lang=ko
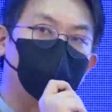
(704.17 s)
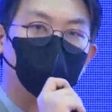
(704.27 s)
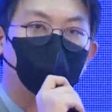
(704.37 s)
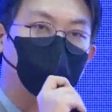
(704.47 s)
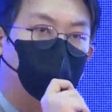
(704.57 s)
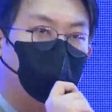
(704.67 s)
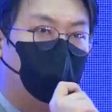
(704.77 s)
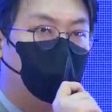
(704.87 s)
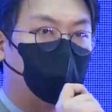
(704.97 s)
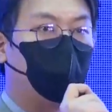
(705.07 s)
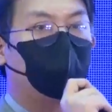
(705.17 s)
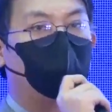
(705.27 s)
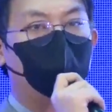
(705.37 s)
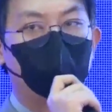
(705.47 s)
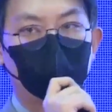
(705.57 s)
없어요. 더
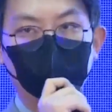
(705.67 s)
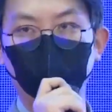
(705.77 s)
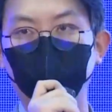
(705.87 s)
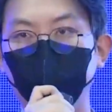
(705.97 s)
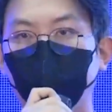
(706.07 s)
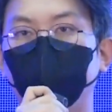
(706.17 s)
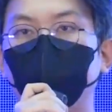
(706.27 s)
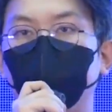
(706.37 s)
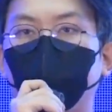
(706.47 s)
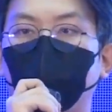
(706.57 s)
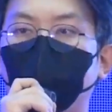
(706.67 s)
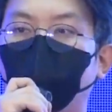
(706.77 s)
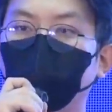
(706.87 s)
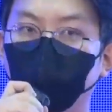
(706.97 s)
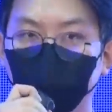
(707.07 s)
쉽게 말씀드리면요. 인터넷 속도가
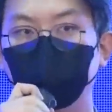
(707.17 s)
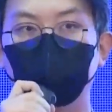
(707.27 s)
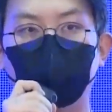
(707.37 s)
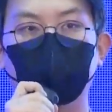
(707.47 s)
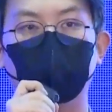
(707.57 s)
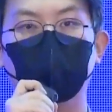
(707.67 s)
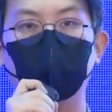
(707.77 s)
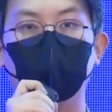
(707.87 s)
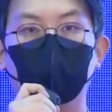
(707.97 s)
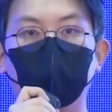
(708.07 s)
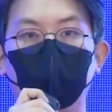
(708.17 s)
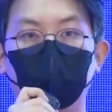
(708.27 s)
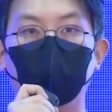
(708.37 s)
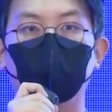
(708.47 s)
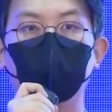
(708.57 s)
너무 느립니다.
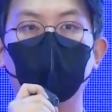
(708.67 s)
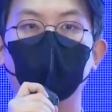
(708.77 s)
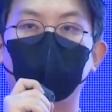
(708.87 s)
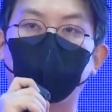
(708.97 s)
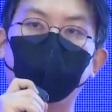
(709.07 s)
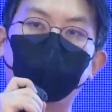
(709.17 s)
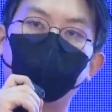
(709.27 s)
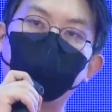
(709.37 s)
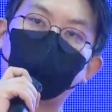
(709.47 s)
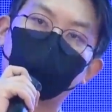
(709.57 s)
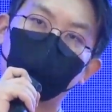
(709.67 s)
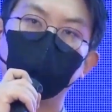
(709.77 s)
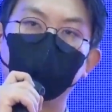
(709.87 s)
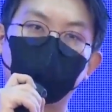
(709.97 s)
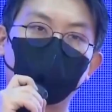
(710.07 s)
예. 데이터를
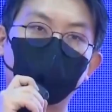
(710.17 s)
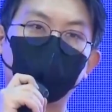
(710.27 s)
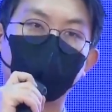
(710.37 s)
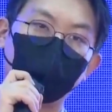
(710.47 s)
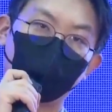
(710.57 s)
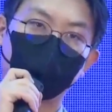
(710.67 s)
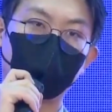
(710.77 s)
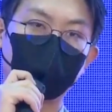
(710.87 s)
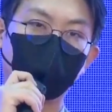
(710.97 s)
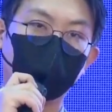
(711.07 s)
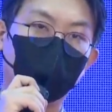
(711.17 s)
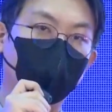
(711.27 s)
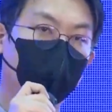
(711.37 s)
저장하는 기술력을 따라올 수가 없어요.